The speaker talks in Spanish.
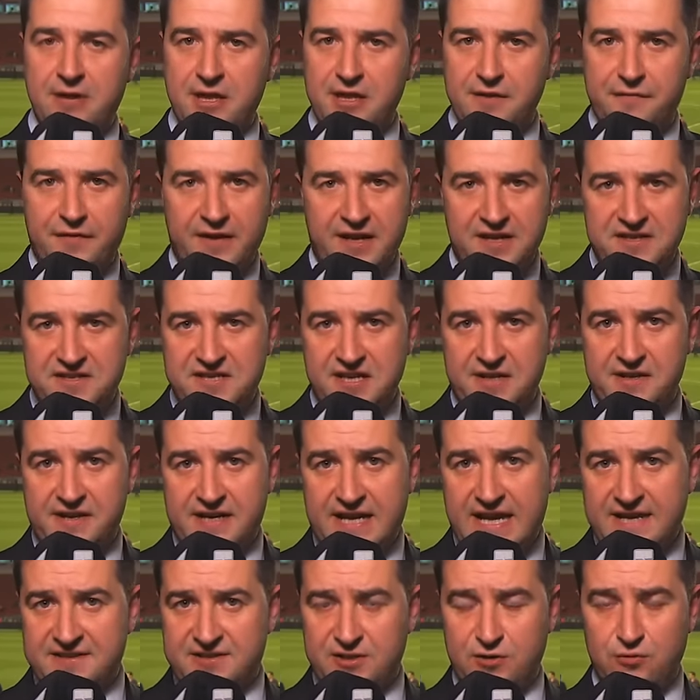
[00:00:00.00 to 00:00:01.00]
diferencia de
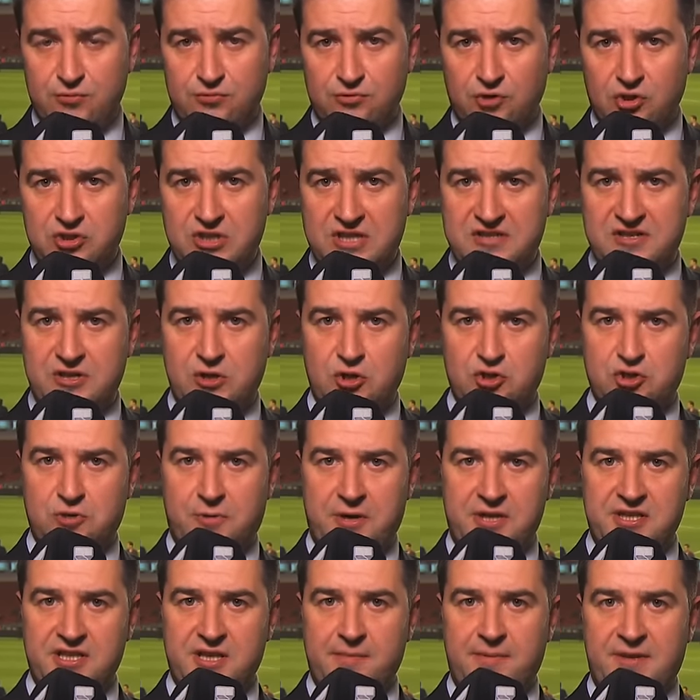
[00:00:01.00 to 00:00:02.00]
Racing, un 2 a 0
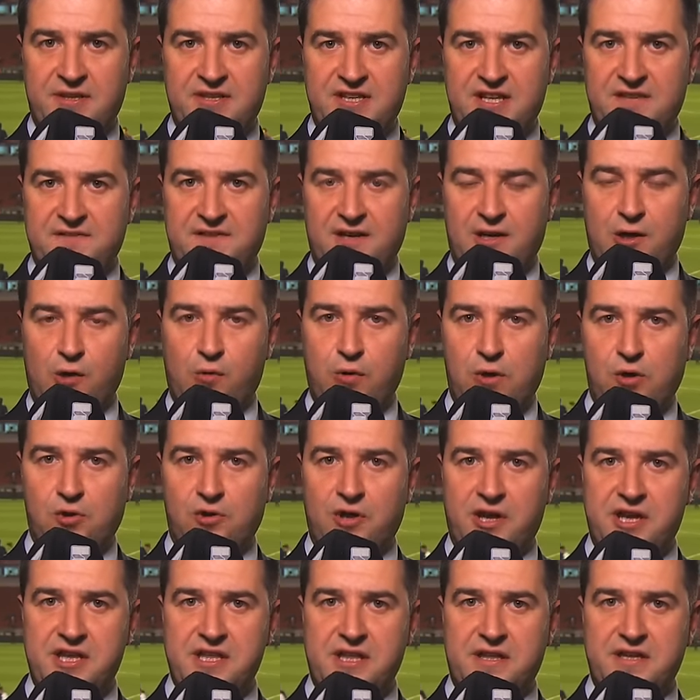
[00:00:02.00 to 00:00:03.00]
sobre Independiente en el juego
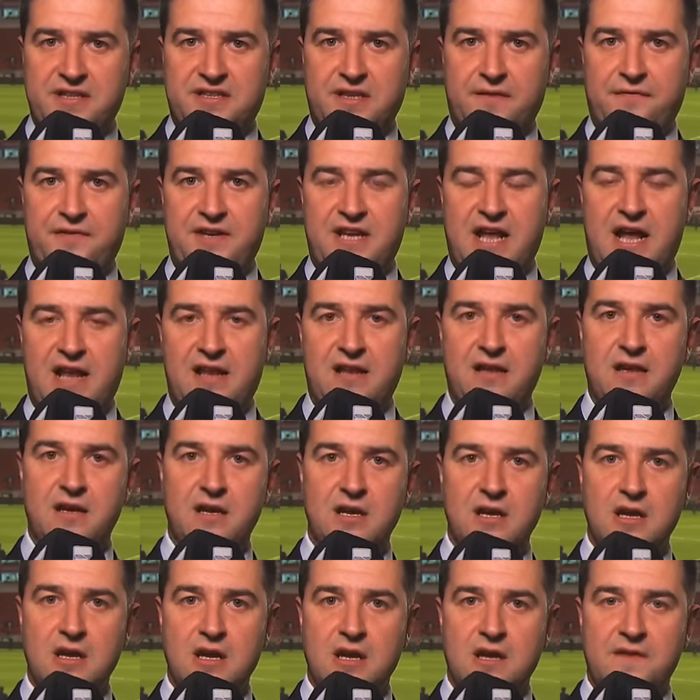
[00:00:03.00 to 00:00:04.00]
de ida de esta final
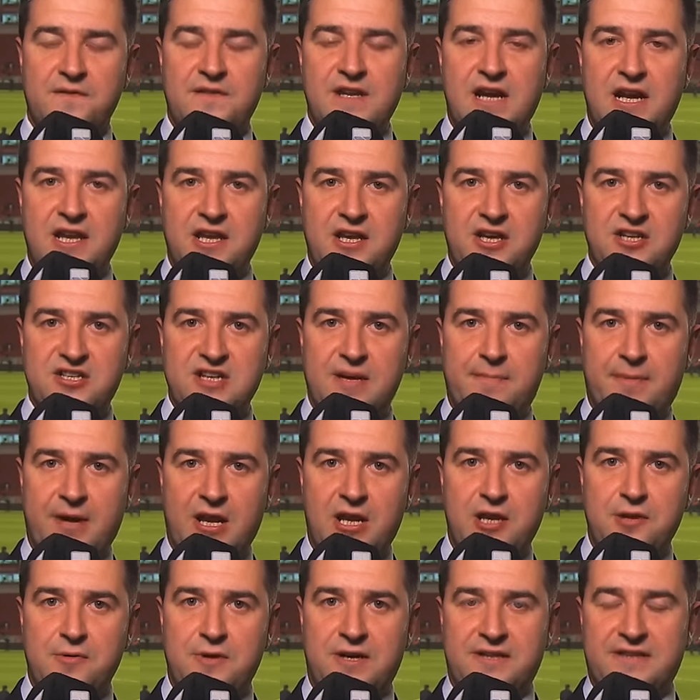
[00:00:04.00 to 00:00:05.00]
de la liguilla
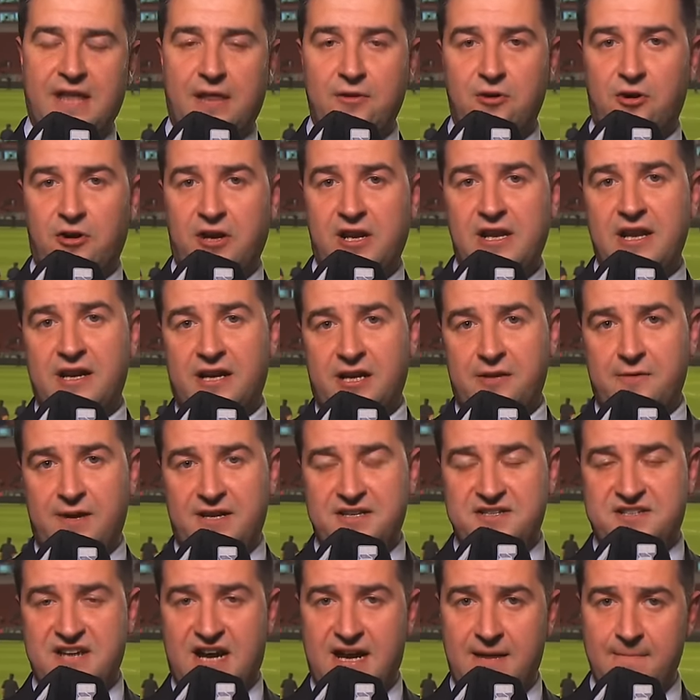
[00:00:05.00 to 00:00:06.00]
pre-Libertadores, la
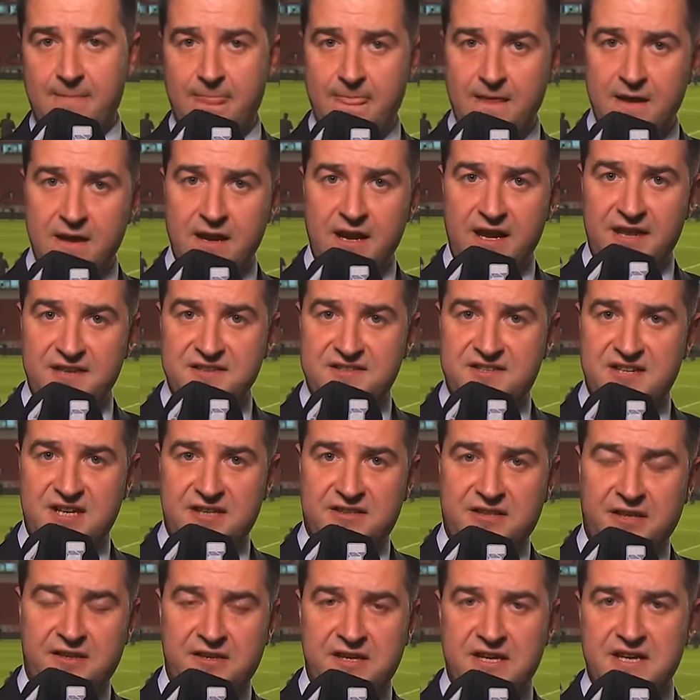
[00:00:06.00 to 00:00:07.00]
revancha en
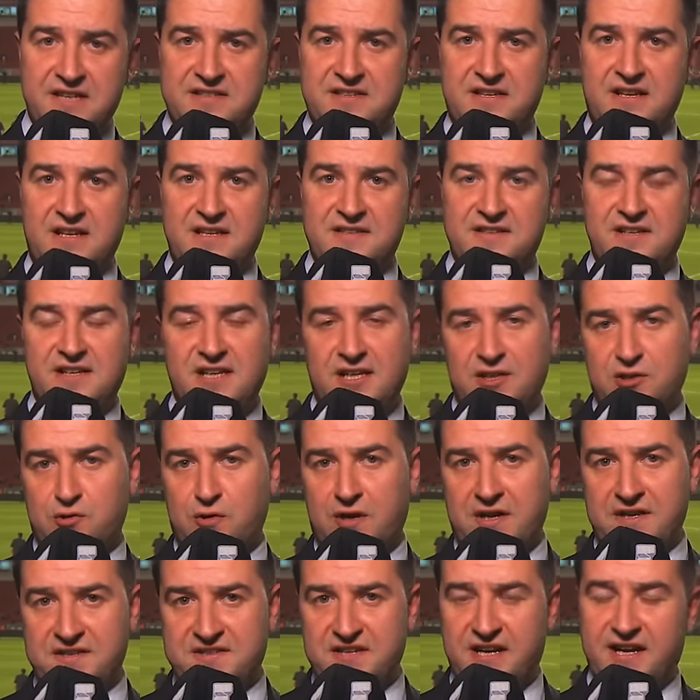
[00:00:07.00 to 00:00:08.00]
siete días en el cilindro,
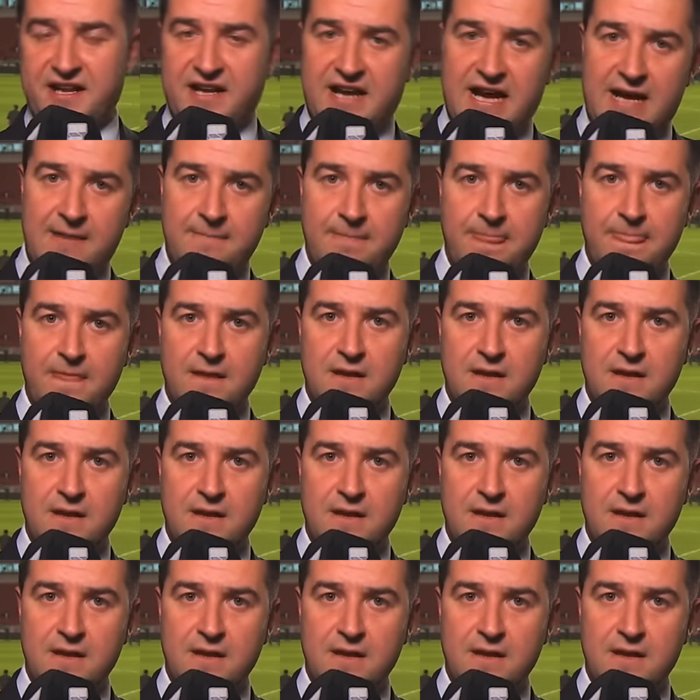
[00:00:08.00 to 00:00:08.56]
aquí cerca.